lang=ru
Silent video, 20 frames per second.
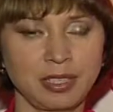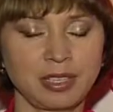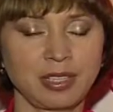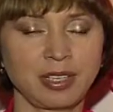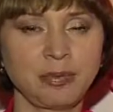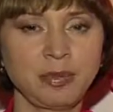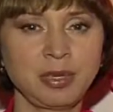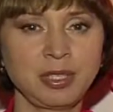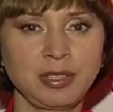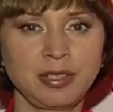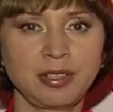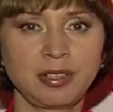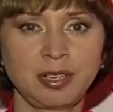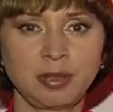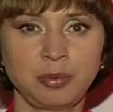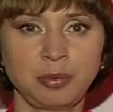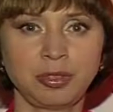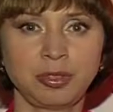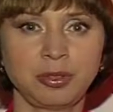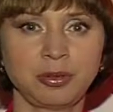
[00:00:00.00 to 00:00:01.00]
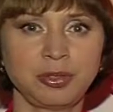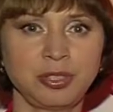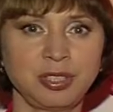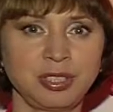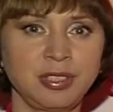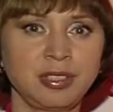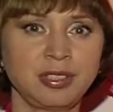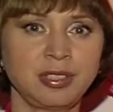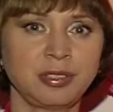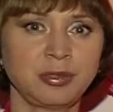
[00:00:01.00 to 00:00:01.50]
совместная работа
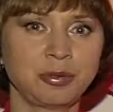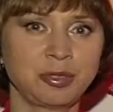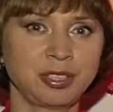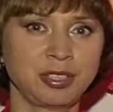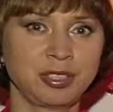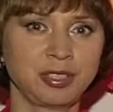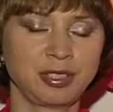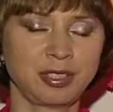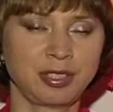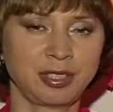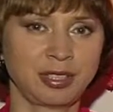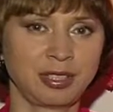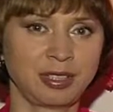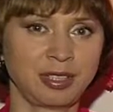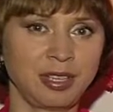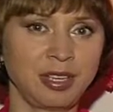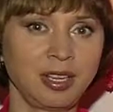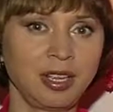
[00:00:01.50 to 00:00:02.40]
учителя и ученика.